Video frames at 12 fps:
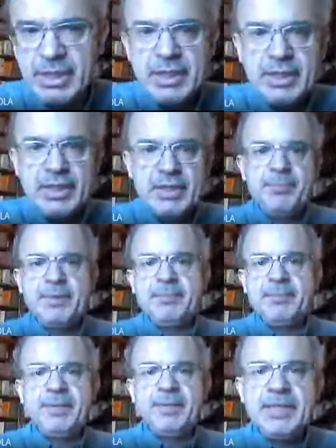eh, per,
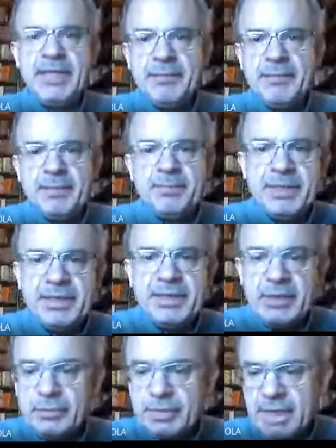prendere, per prendere
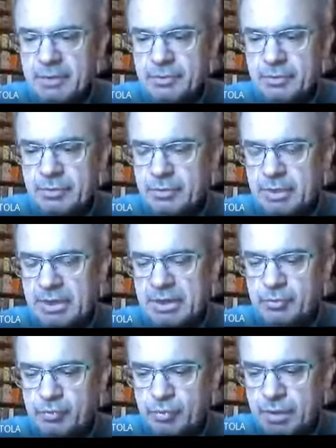contatto con la
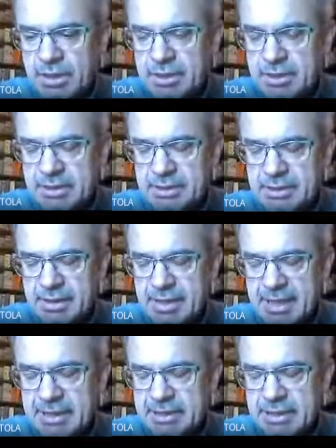natura
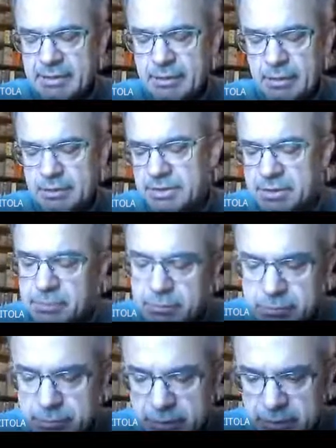reale delle cose, con
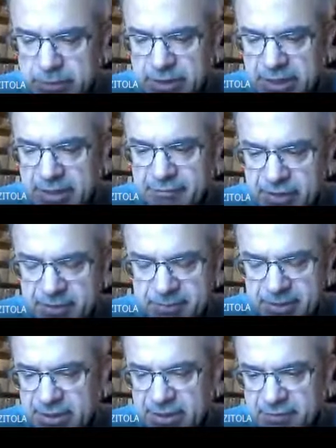quello che è
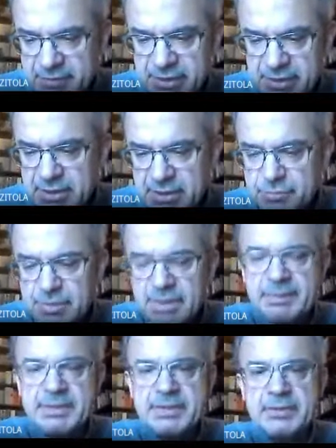veramente la vita nella sua
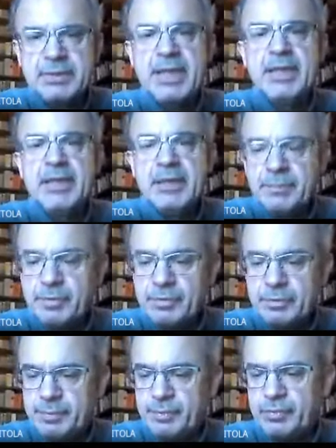dimensione più,
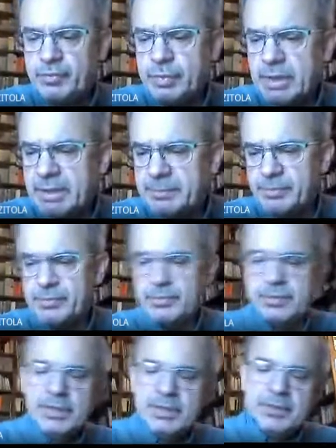più dura, più,
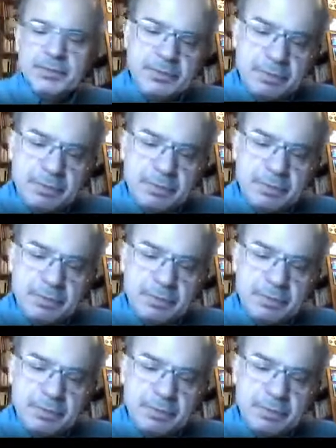eh,